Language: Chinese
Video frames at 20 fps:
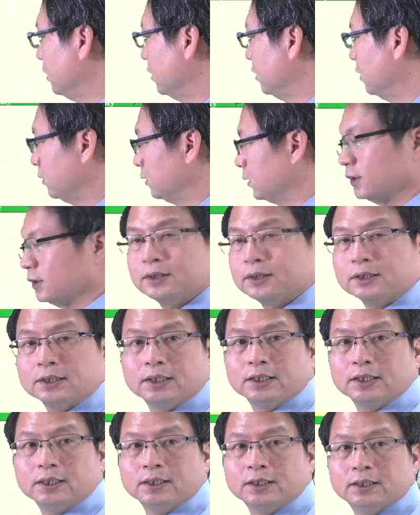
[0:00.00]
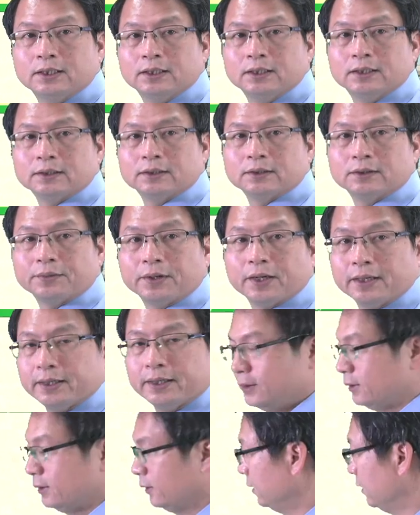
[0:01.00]
哦，这个是一对不对？
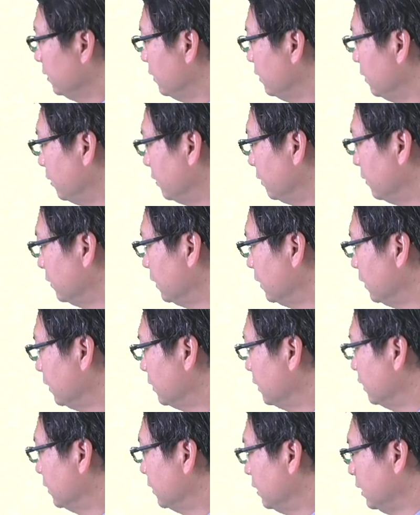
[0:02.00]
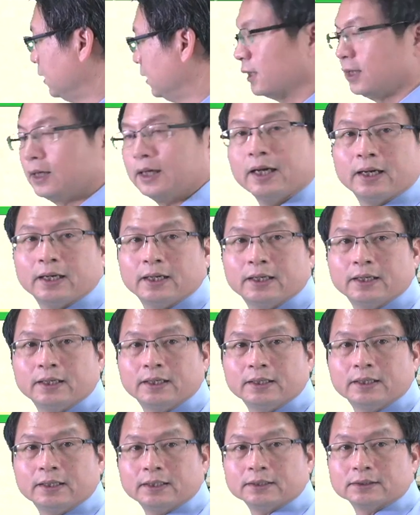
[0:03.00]
啊，那这第二个呢
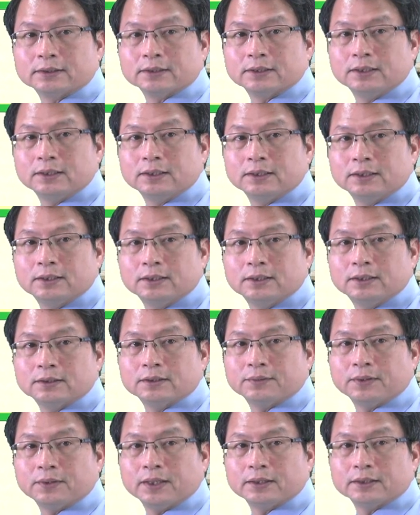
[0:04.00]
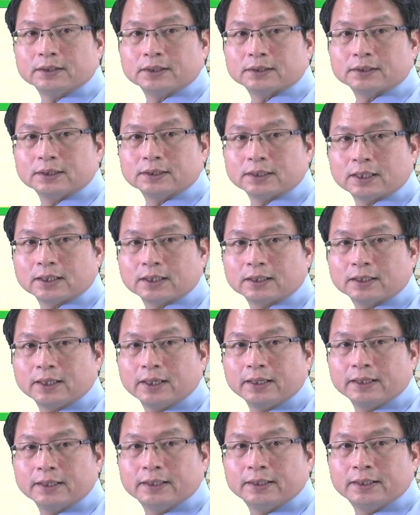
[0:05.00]
也是一对不对？那第三个
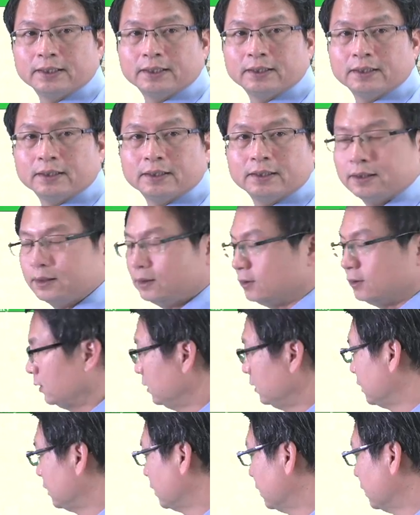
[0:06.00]
呢啊第三